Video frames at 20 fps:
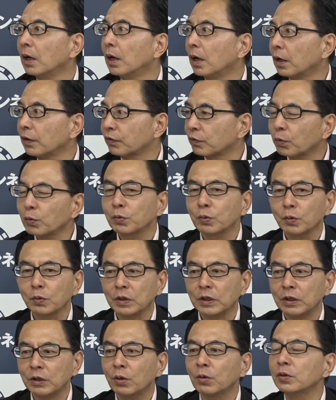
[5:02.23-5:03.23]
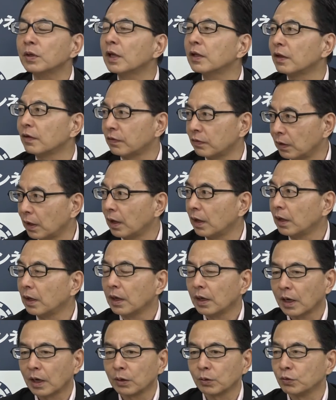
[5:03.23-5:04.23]
うん、相当にいろんなですね
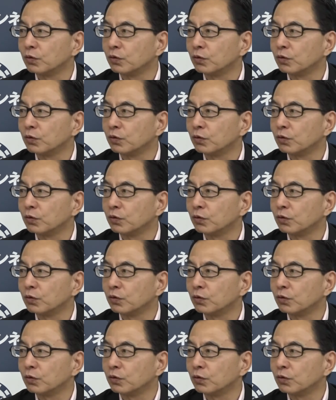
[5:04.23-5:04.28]
あの